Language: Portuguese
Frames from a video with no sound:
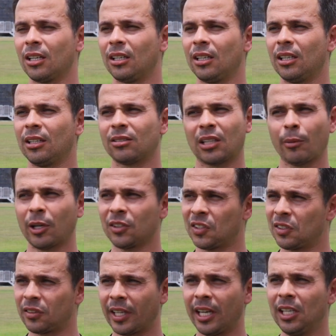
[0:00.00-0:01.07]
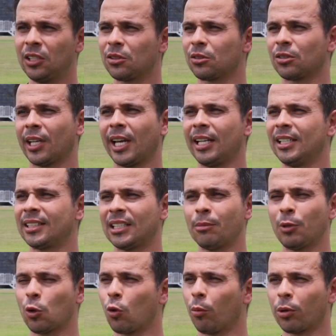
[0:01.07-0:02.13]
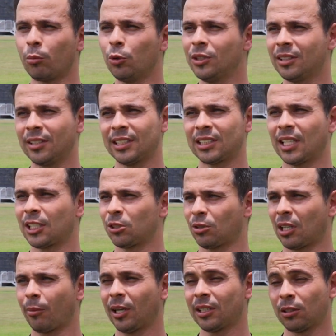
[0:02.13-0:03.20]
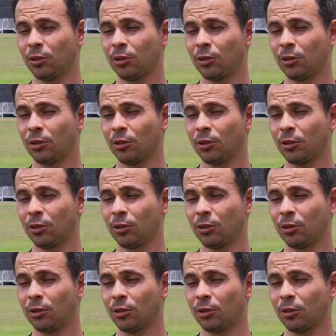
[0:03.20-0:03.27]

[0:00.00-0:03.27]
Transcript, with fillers: E trabalhos intensos, né? Ele sempre cobrou muita intensidade de trabalho,